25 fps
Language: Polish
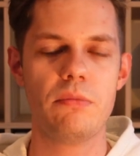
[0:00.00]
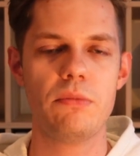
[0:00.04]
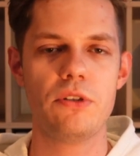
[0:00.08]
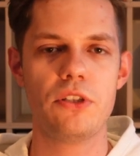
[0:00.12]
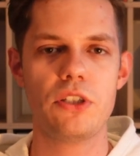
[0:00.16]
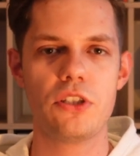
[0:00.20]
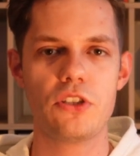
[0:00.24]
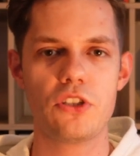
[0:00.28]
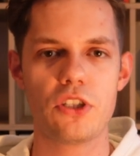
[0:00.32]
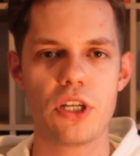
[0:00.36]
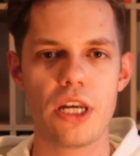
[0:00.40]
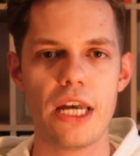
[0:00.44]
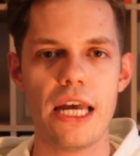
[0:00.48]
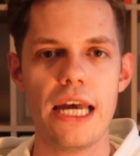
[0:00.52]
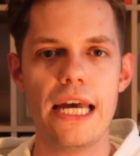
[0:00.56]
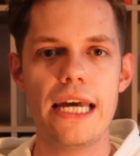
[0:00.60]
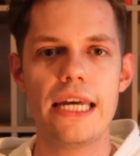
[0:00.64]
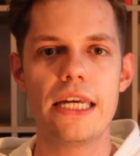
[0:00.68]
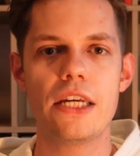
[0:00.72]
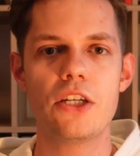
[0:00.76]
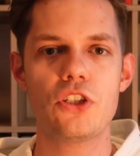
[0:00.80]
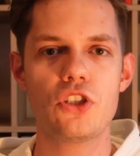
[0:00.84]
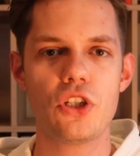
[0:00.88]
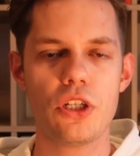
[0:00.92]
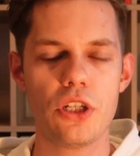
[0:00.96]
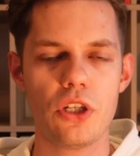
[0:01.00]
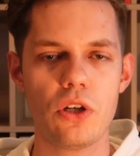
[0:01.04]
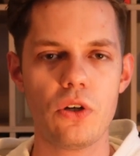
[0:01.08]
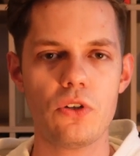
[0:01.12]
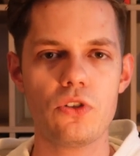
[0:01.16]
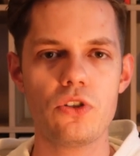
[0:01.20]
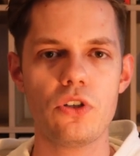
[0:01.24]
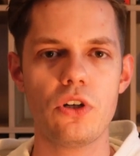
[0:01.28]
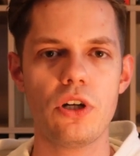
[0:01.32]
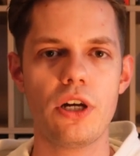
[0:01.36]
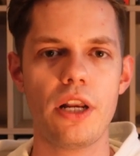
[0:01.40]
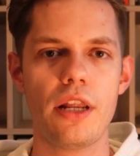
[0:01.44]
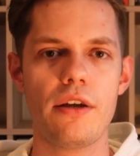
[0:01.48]
Myślę, że jeżeli
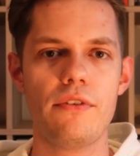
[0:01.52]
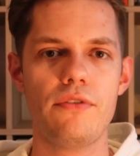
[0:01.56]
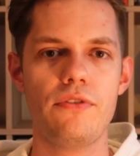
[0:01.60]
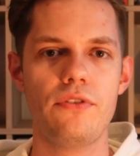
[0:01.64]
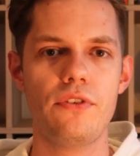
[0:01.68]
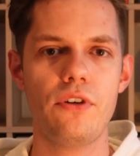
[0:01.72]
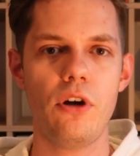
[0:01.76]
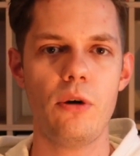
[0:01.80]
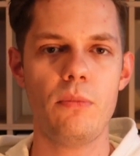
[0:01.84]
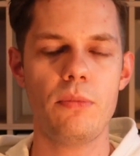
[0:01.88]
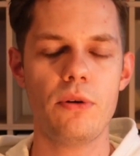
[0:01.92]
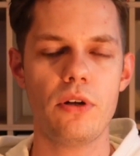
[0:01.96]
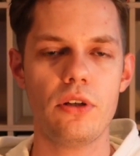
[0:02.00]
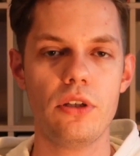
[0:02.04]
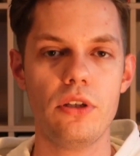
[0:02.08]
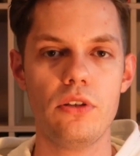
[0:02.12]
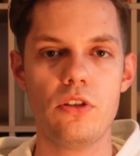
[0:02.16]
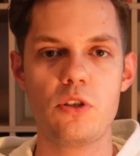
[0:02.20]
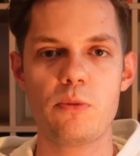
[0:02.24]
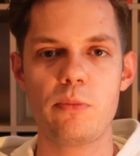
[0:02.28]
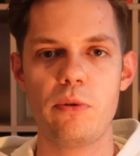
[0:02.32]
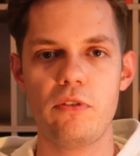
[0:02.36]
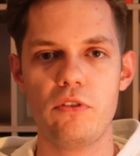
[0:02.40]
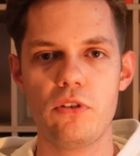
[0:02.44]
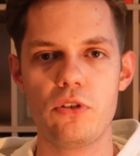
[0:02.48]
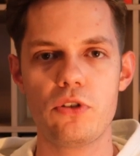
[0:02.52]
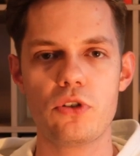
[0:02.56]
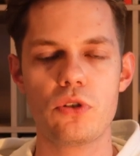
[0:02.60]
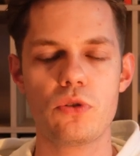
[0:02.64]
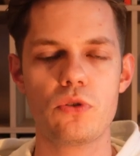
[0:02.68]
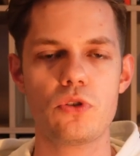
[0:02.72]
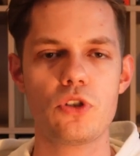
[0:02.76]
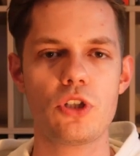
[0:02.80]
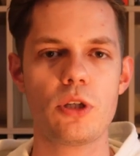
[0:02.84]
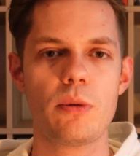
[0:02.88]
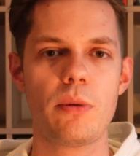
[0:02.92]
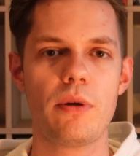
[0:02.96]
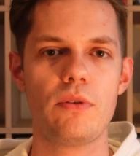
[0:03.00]
chodzi o grę w obronie, no z pewnością
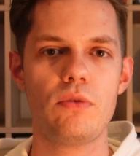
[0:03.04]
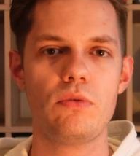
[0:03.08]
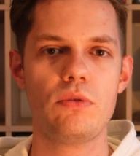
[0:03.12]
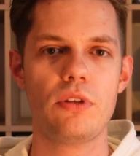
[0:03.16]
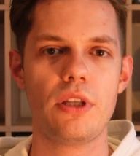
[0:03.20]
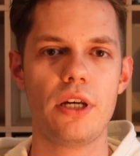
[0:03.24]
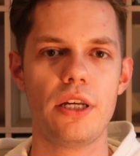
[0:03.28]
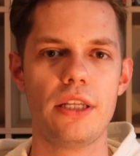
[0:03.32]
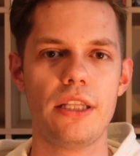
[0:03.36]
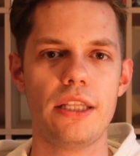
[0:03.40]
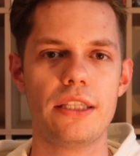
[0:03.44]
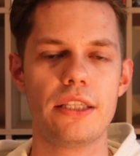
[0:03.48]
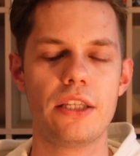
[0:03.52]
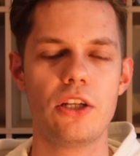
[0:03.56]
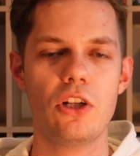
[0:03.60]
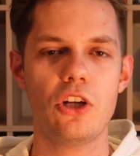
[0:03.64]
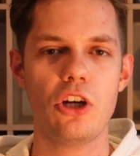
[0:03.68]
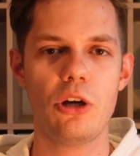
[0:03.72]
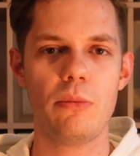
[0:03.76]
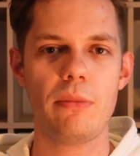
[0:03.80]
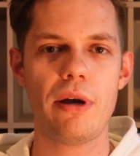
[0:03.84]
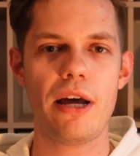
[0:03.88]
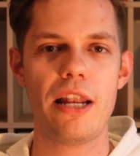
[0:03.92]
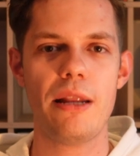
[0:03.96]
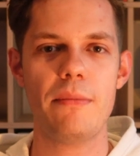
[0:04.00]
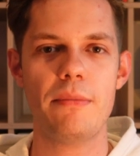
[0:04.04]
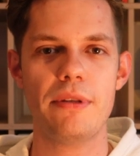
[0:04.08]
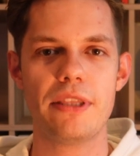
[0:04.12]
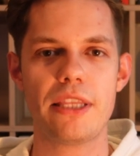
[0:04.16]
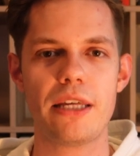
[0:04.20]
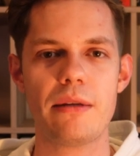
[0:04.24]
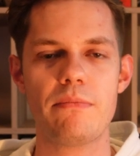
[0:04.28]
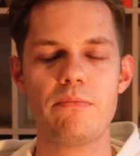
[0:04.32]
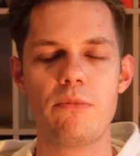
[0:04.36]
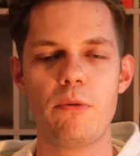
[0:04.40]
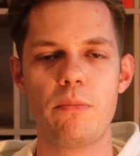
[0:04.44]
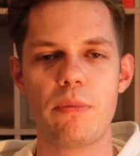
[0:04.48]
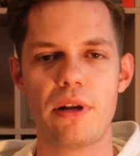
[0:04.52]
trzeba tutaj nad kilkoma
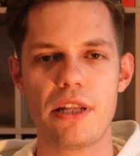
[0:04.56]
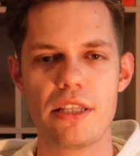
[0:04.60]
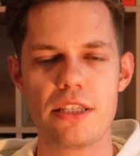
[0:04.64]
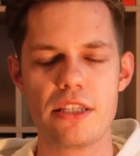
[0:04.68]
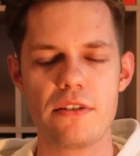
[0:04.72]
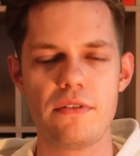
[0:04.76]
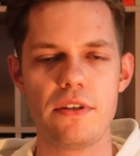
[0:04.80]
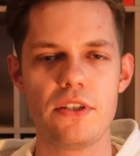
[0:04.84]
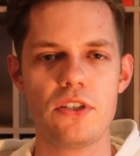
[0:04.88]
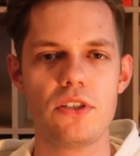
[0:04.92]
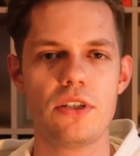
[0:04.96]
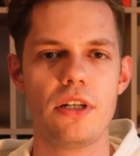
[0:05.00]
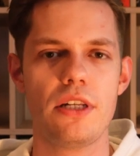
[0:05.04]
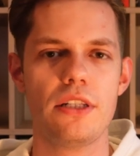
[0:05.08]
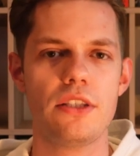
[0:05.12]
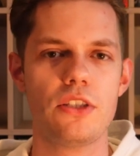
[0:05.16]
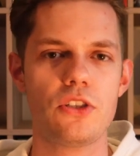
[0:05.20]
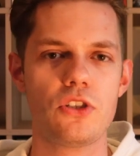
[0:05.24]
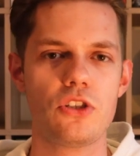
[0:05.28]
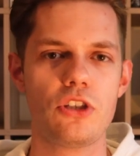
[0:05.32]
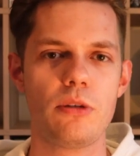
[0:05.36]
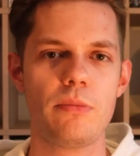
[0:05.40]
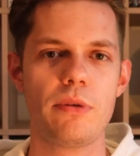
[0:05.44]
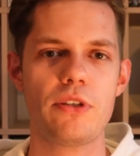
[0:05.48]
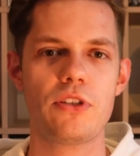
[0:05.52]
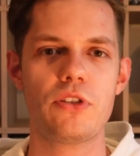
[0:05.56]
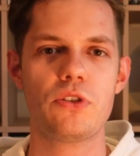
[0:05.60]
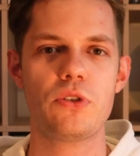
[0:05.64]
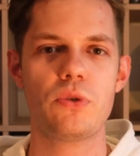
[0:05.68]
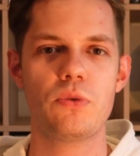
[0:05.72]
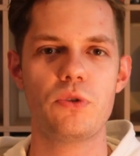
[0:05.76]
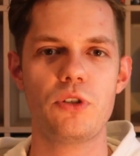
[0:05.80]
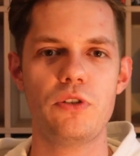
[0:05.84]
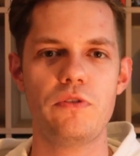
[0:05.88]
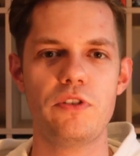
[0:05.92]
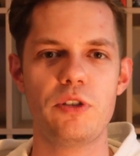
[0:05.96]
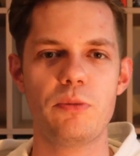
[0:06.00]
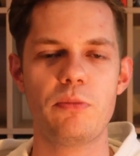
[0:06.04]
elementami popracować, no ale też nie ma co
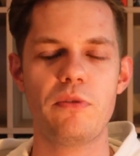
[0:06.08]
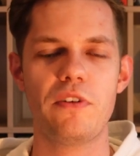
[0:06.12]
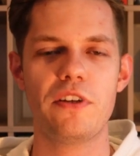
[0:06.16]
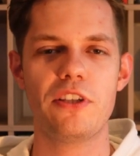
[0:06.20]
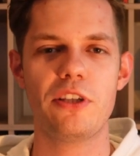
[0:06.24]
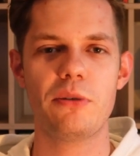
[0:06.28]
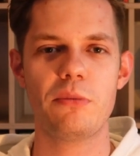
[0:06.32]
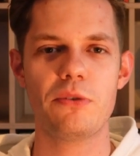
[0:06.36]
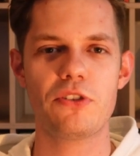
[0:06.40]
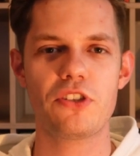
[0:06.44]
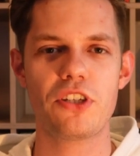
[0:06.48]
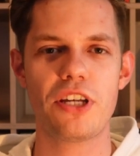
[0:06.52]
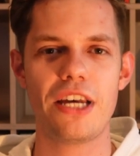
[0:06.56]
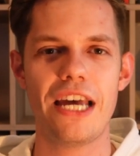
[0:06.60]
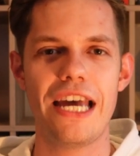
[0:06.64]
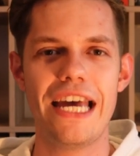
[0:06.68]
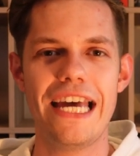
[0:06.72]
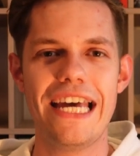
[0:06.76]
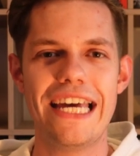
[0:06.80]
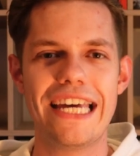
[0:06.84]
się dziwić, bo wiadomo, że